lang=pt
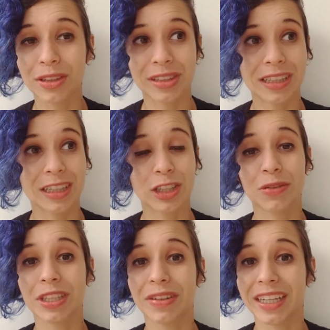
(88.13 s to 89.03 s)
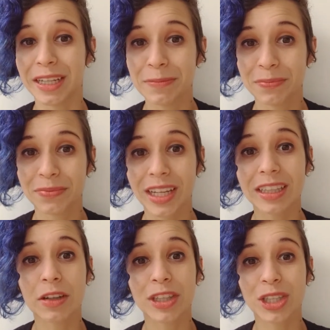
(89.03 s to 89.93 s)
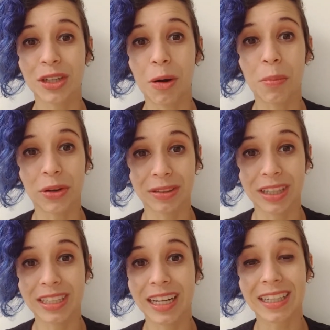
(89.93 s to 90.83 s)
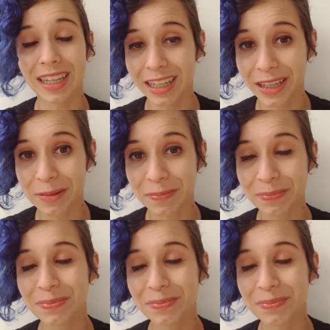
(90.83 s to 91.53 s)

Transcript: eu tenho certeza de que você vai rir e talvez chorar um pouquinho da desgraça alheia